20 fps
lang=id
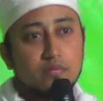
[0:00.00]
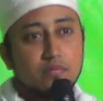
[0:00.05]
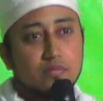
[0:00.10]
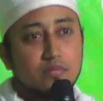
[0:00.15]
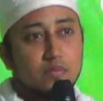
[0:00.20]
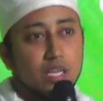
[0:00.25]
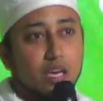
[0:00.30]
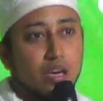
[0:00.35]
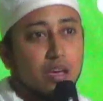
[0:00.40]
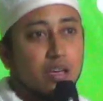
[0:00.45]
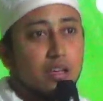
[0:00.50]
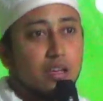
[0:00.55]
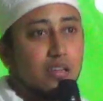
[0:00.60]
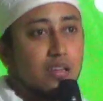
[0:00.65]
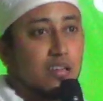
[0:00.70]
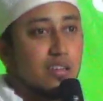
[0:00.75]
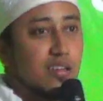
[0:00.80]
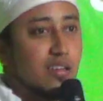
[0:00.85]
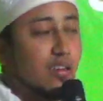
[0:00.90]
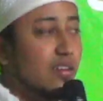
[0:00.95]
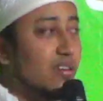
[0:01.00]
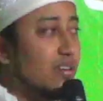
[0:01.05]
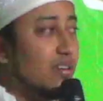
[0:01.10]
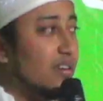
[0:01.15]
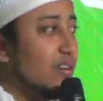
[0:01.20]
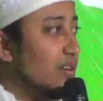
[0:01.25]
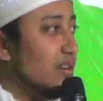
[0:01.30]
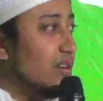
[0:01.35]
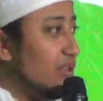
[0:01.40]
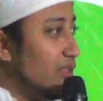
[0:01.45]
Nggih.
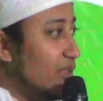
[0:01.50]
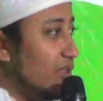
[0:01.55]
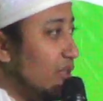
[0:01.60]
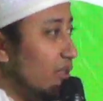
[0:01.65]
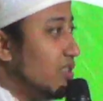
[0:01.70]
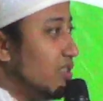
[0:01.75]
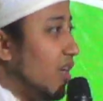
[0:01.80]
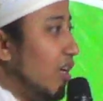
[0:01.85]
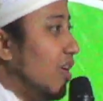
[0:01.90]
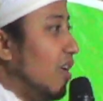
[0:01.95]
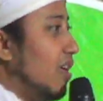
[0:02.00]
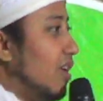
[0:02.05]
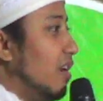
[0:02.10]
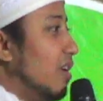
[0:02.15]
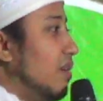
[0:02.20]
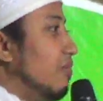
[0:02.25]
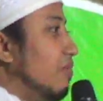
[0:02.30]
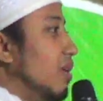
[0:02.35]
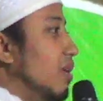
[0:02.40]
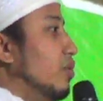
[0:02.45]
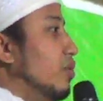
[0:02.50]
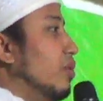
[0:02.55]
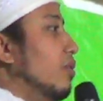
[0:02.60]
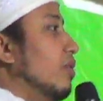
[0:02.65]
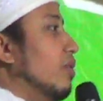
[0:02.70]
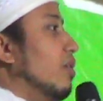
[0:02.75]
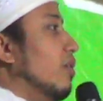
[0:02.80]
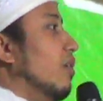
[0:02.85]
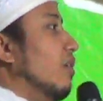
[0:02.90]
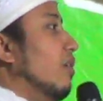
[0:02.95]
nonton sing ngirimi
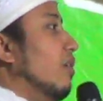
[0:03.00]
donga.